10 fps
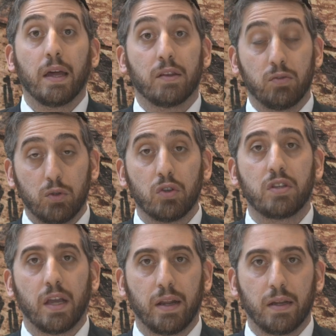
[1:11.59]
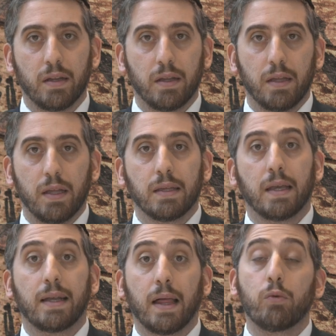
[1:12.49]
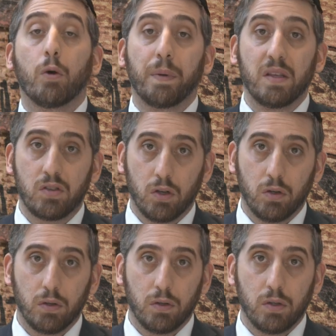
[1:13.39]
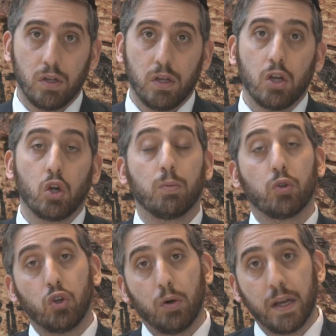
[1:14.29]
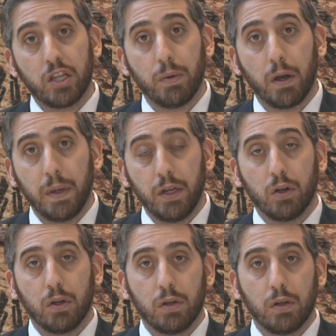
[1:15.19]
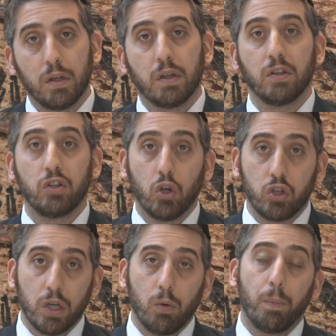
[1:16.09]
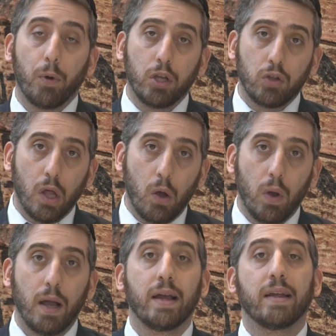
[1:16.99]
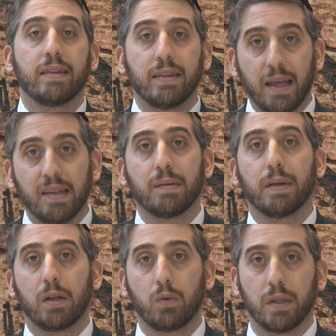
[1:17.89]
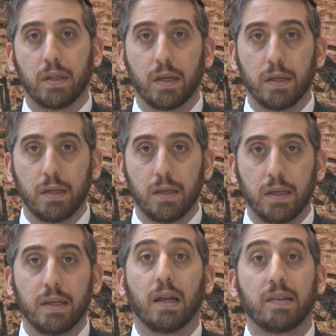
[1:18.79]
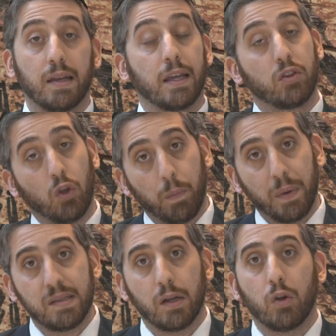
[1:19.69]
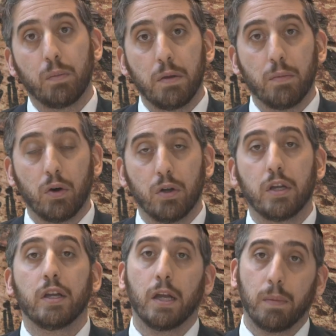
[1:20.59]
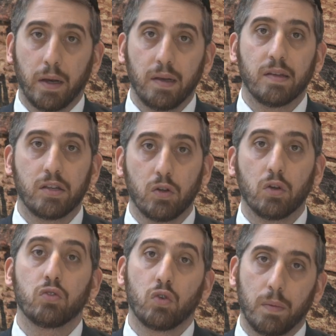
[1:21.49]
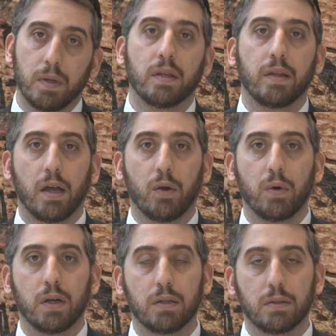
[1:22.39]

Resultó ser que cada uno pensó, como todos van a llevar vino, si yo llevo un poquito de agua, nadie se va a dar cuenta. Y al ser que todos pensaron lo mismo, el barril se llenó solamente de agua.